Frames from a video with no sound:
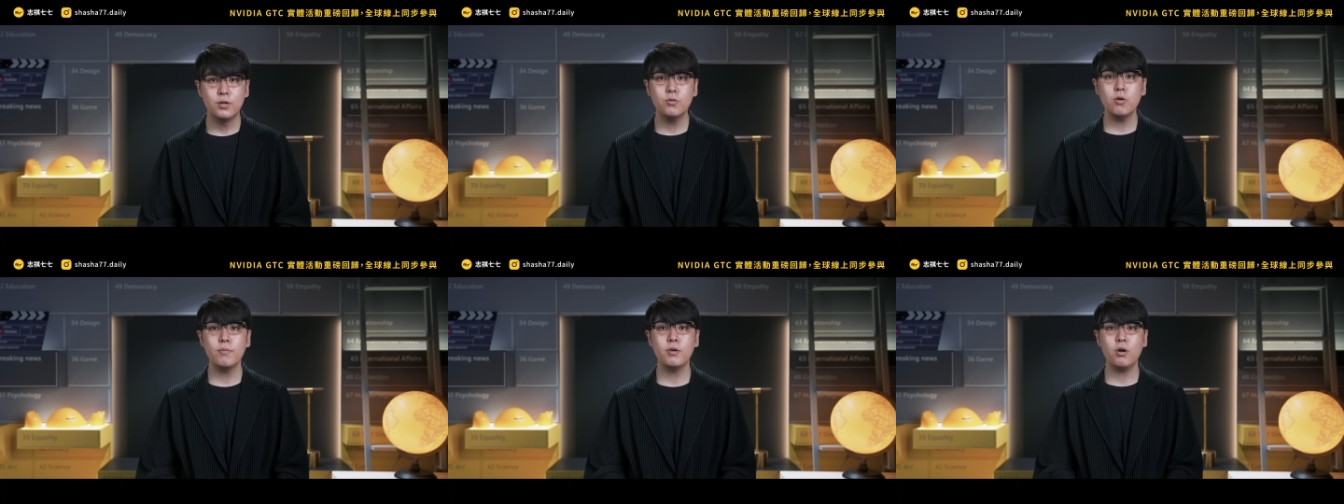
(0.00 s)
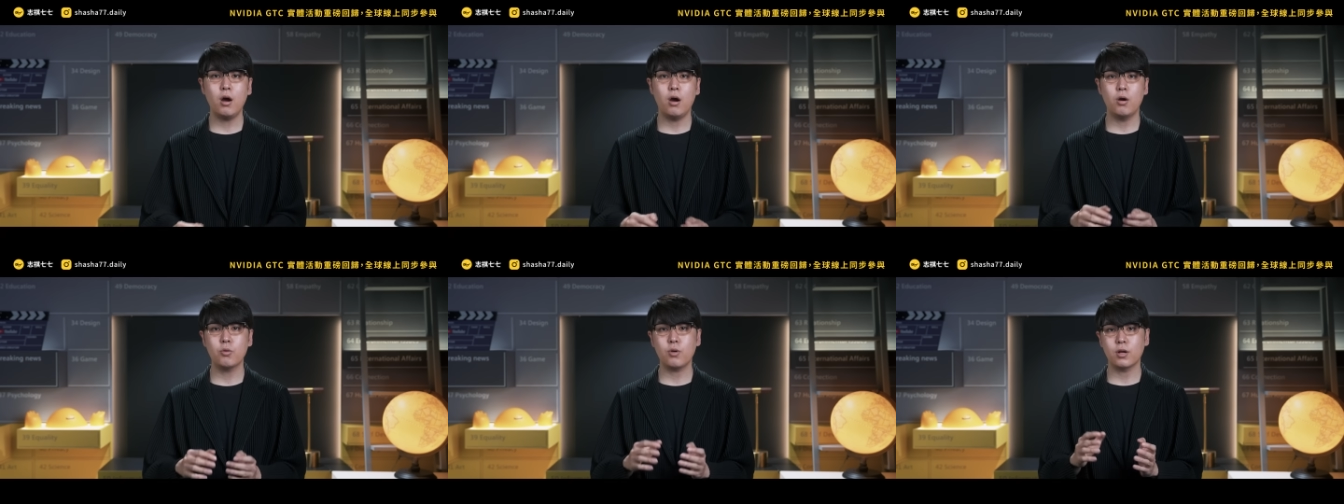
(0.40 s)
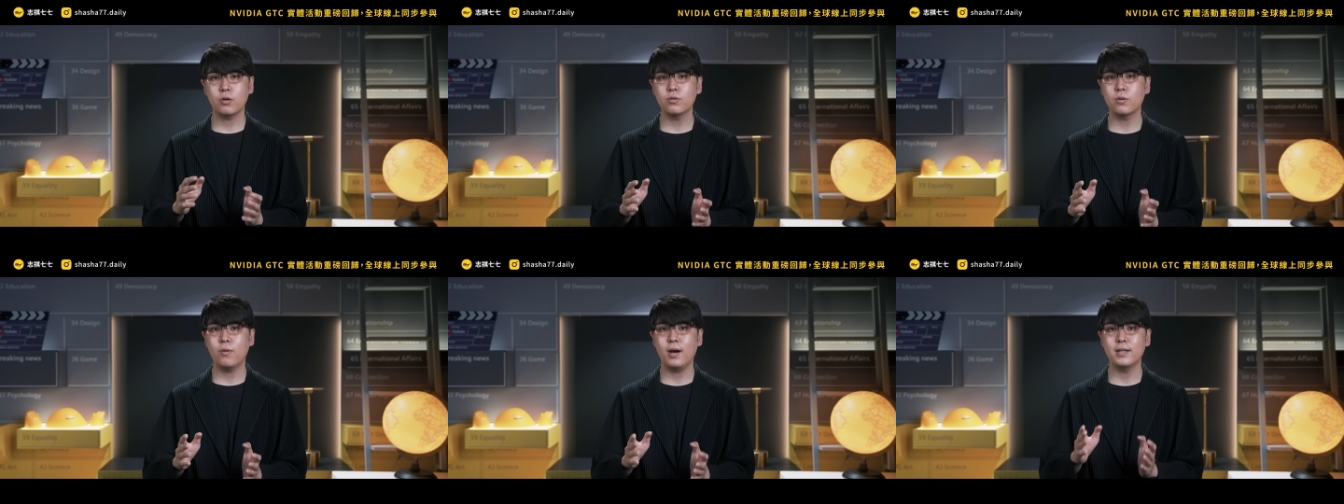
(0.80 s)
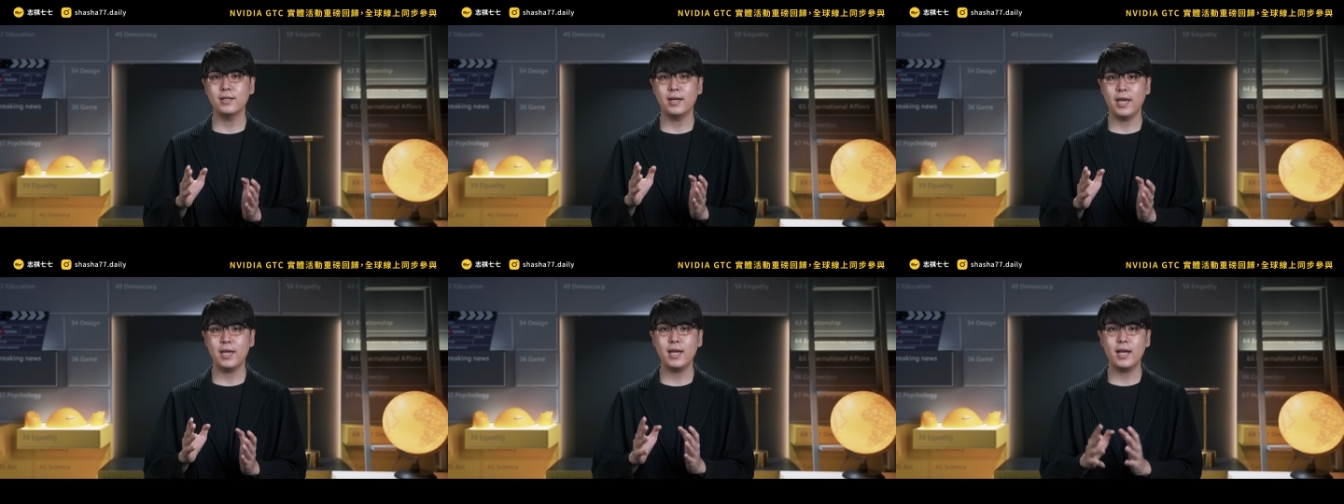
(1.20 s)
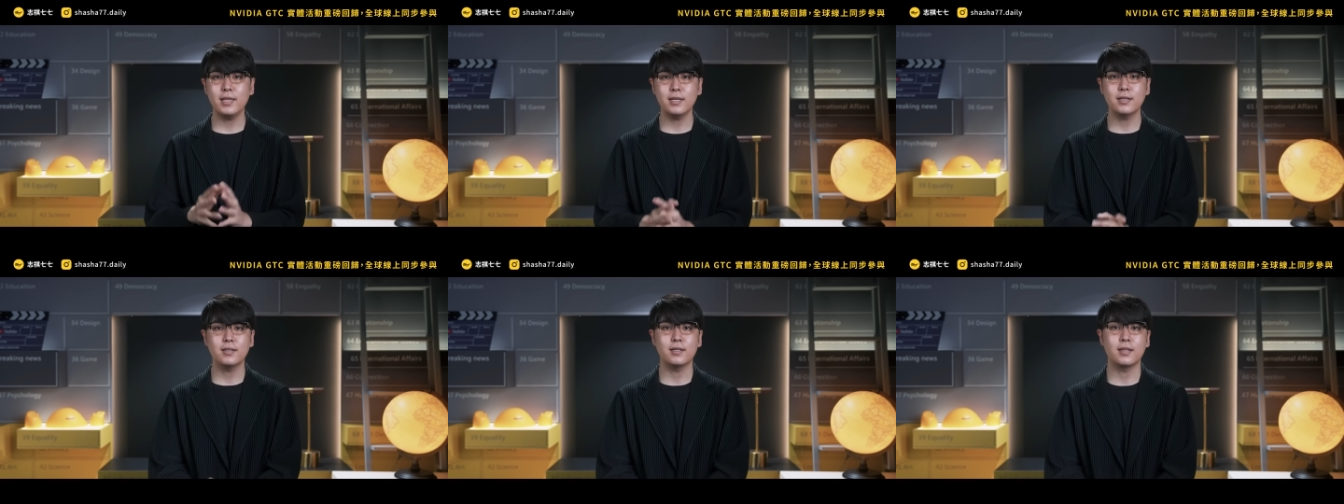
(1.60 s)
如果没有好好管控的话呢，AI
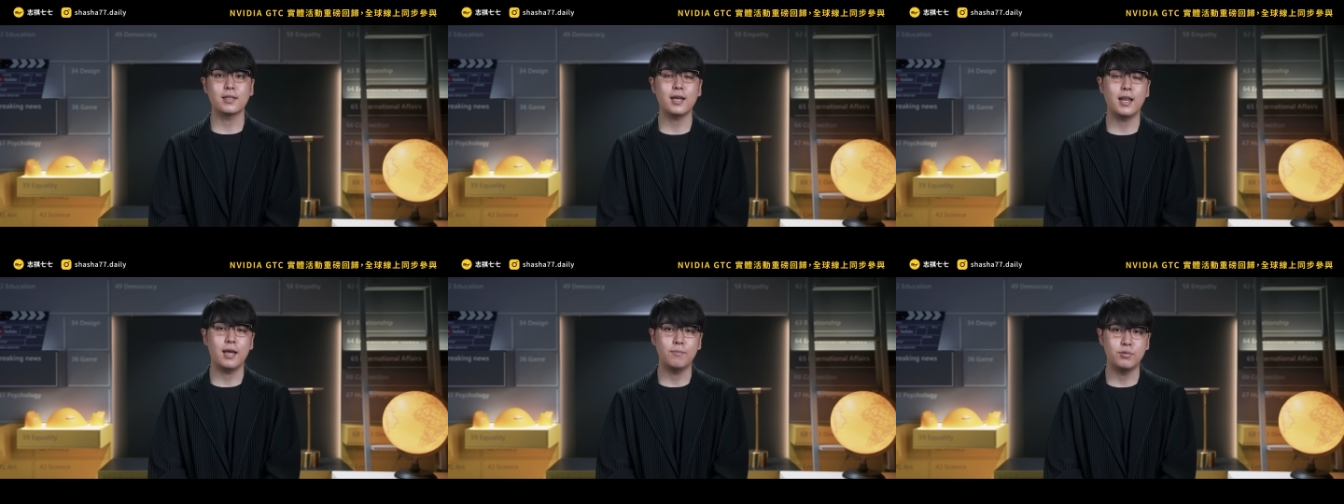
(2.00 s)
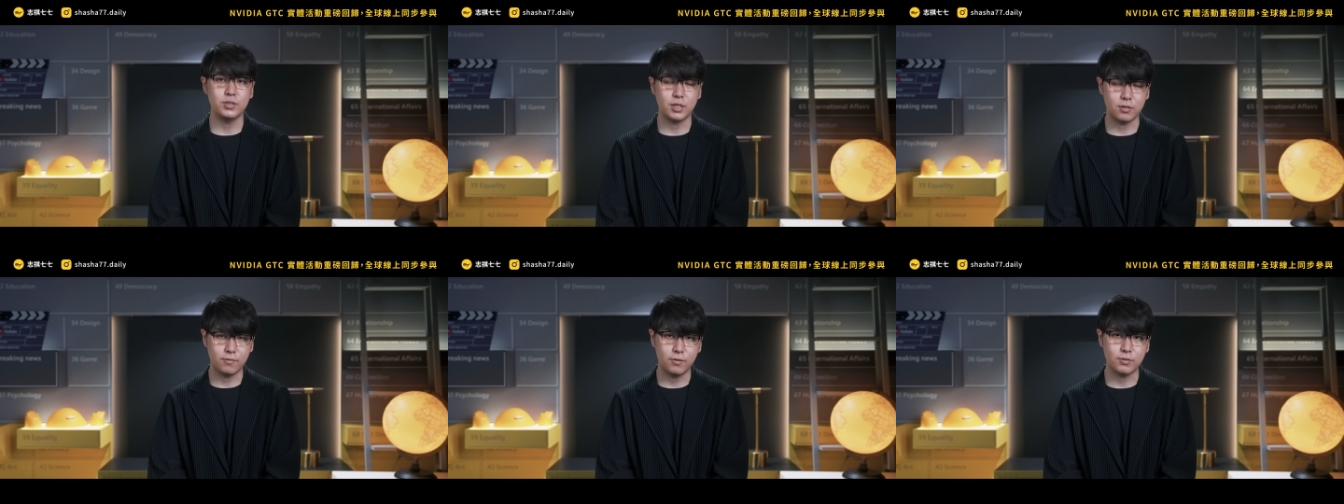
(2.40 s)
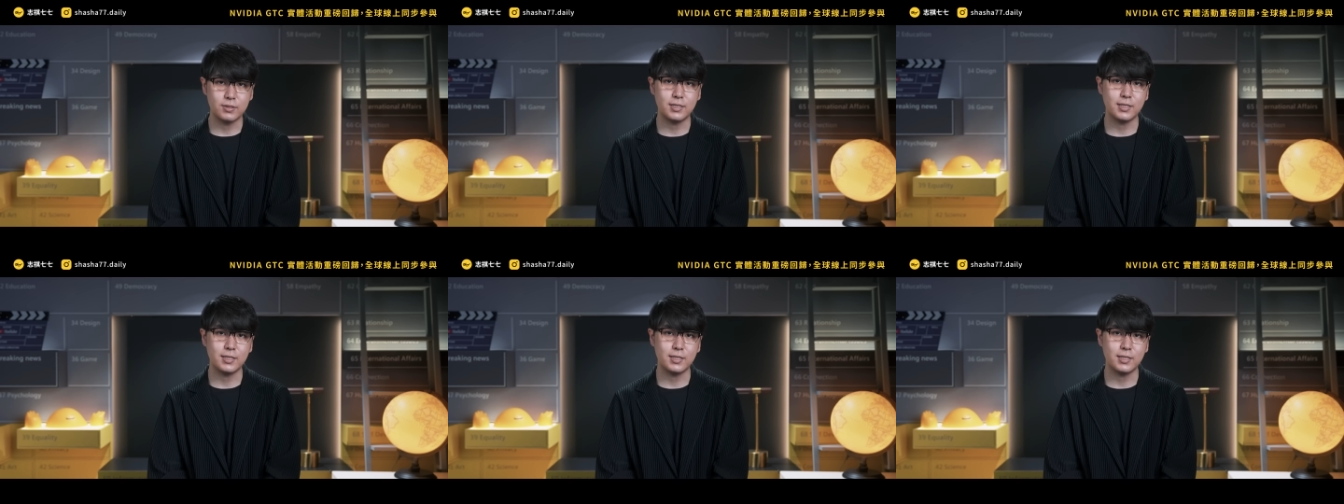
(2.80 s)
也可能带来不小的风